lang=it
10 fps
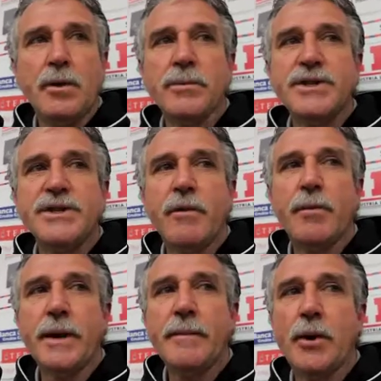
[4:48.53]
come dicevo
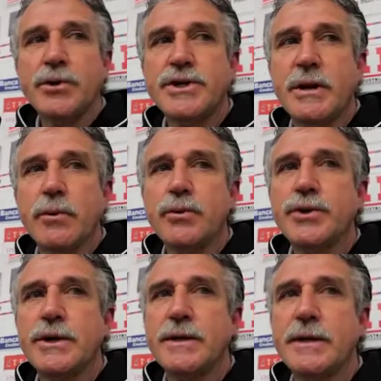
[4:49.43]
prima oggi siamo
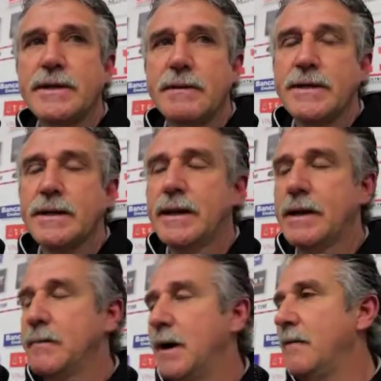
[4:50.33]
riusciti e siamo stati
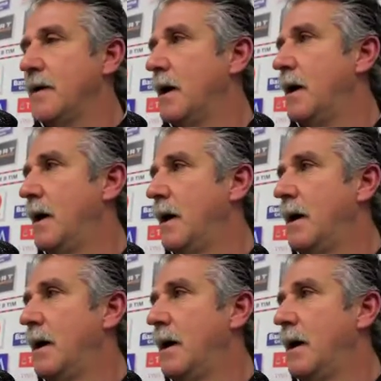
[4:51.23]
anche bravi a,